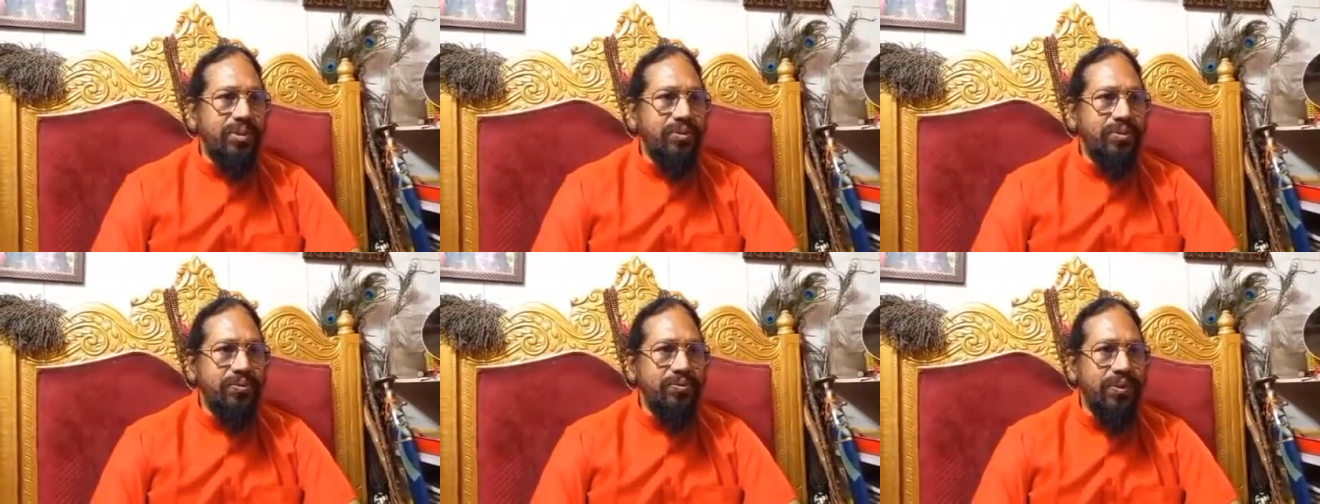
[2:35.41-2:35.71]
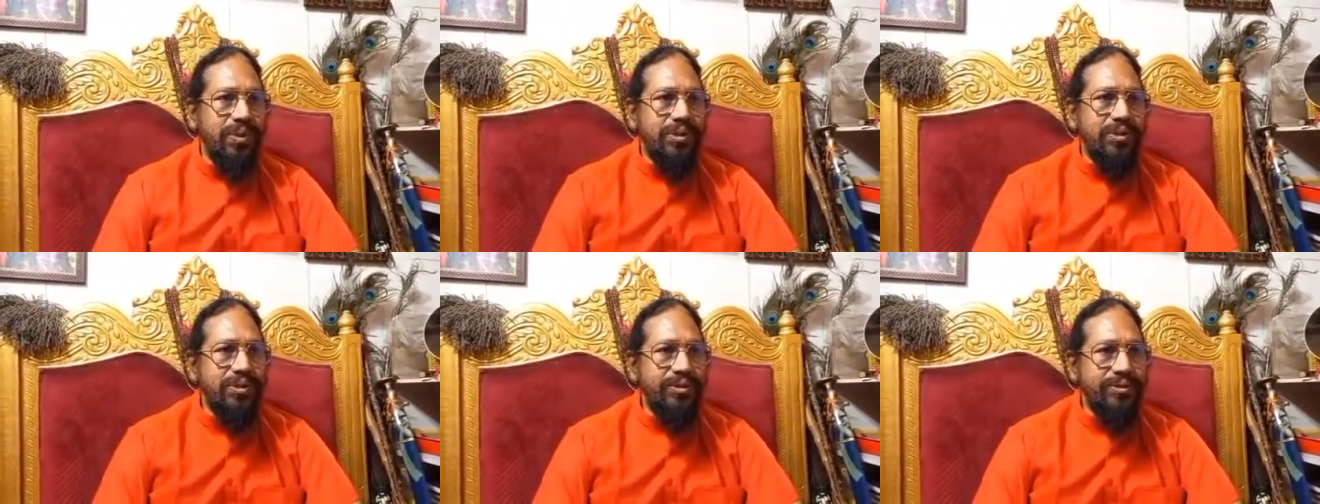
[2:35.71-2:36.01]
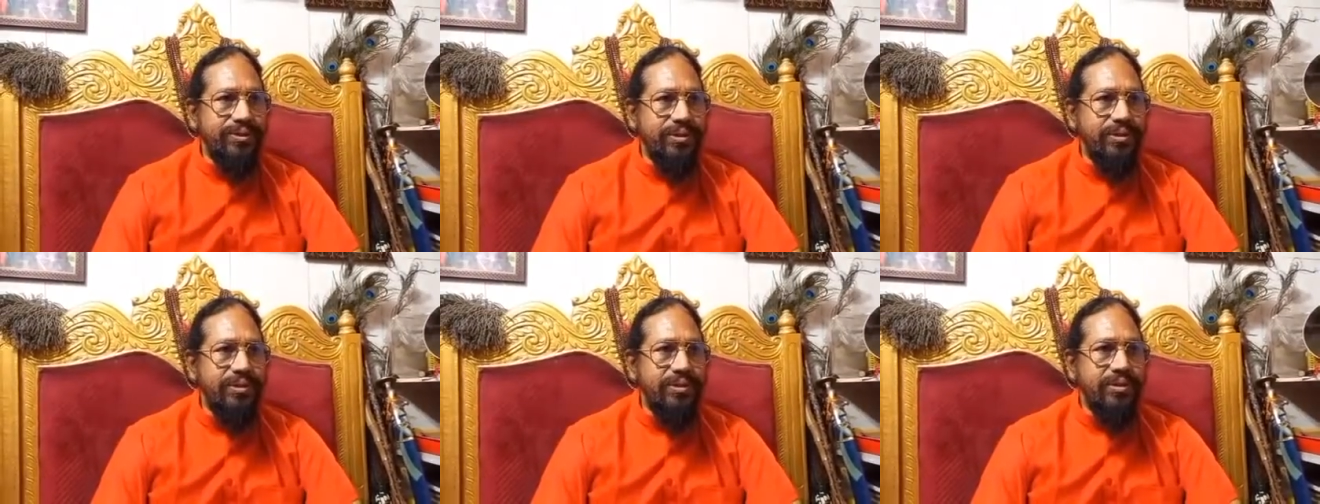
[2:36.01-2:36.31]
भगवान
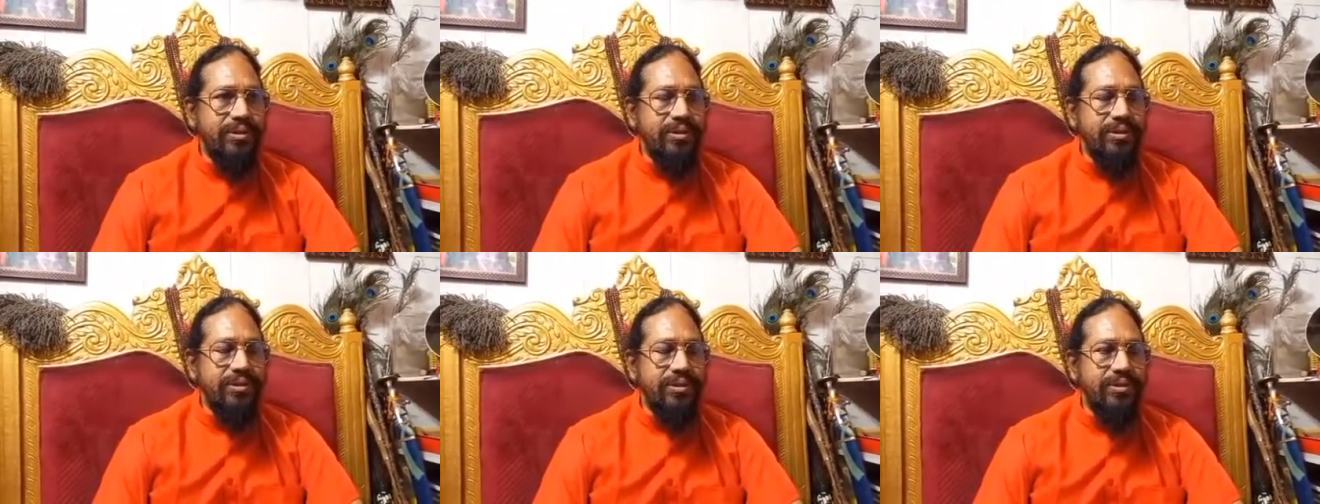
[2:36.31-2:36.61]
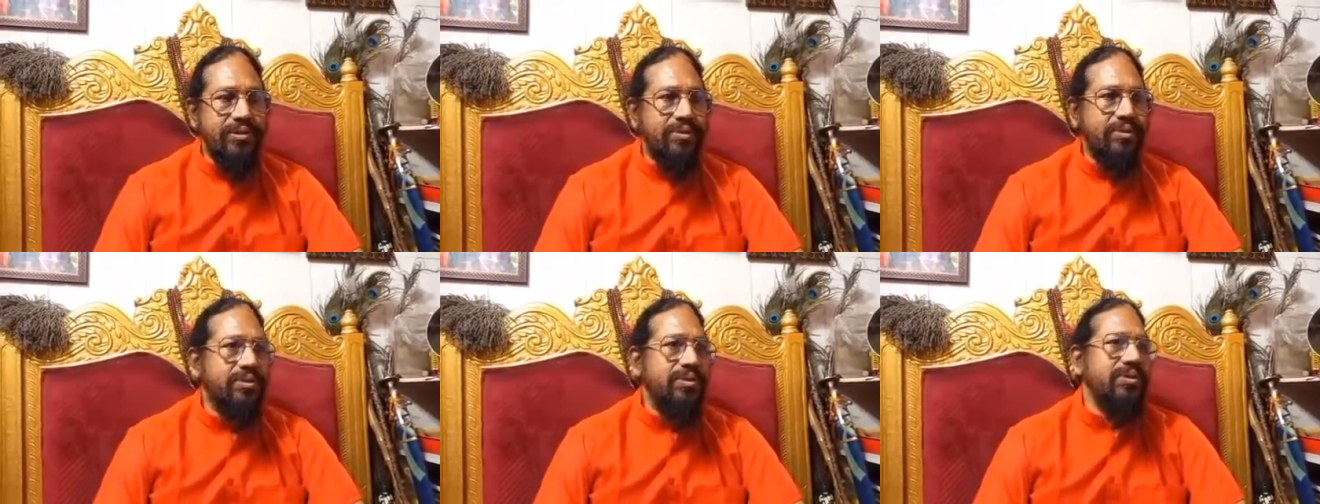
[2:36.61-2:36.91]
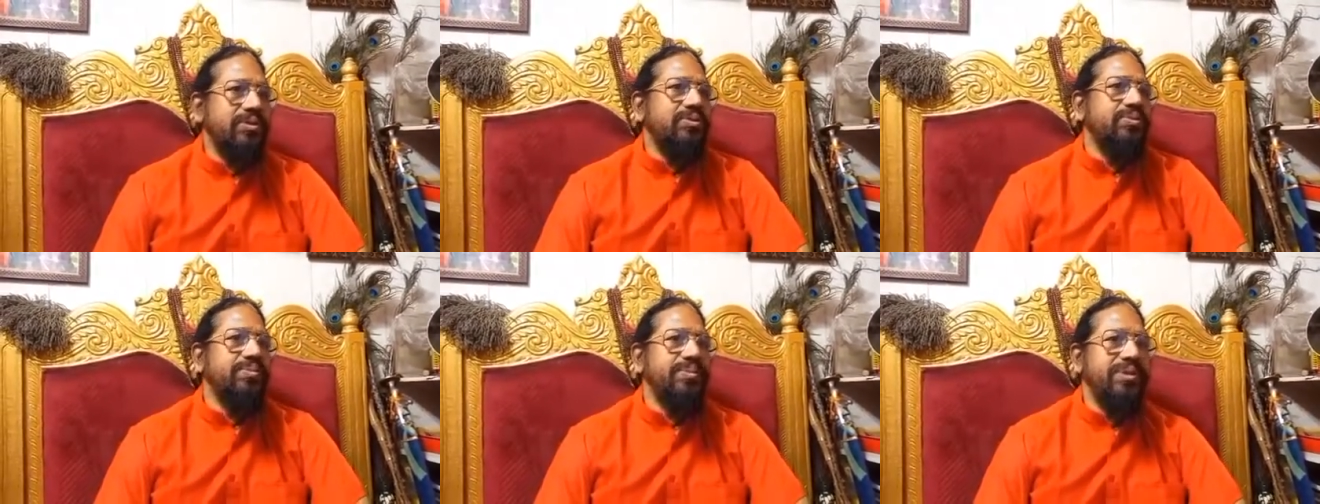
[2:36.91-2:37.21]
कृष्ण के
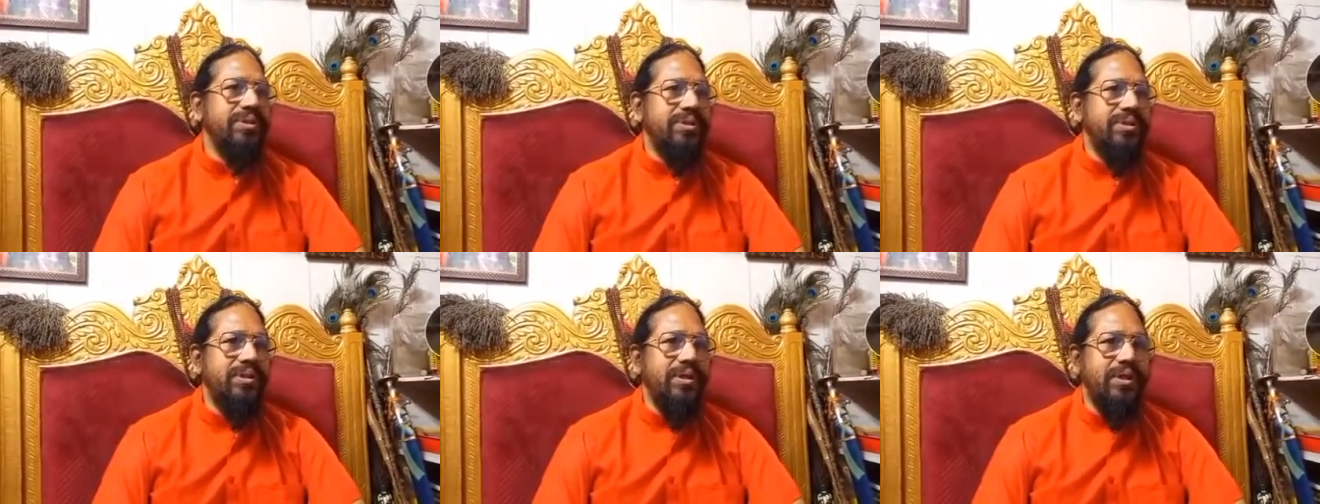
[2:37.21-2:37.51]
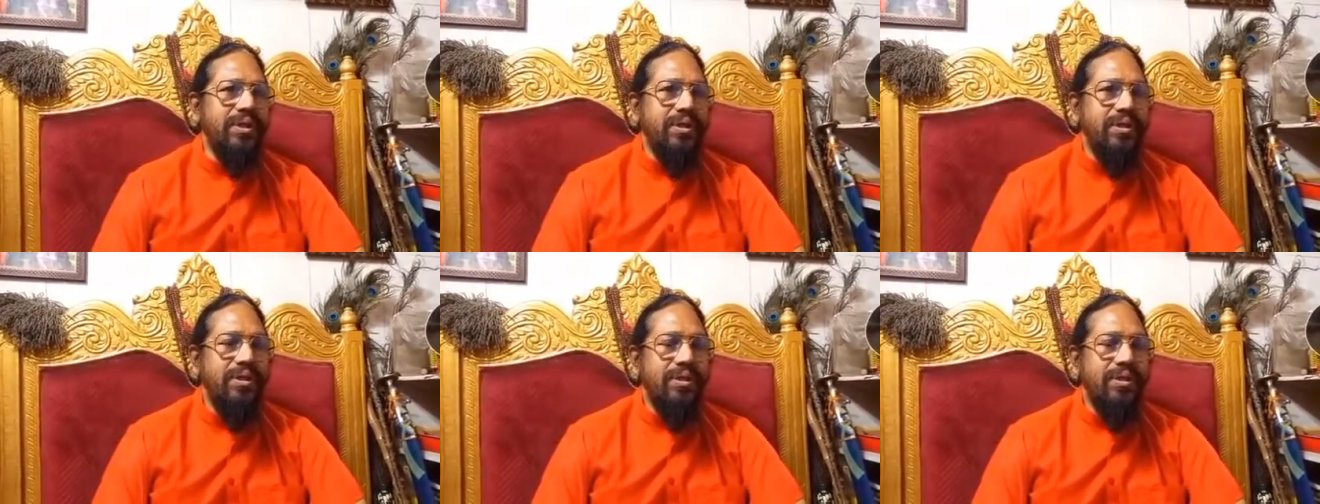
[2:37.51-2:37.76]
से संबंधित है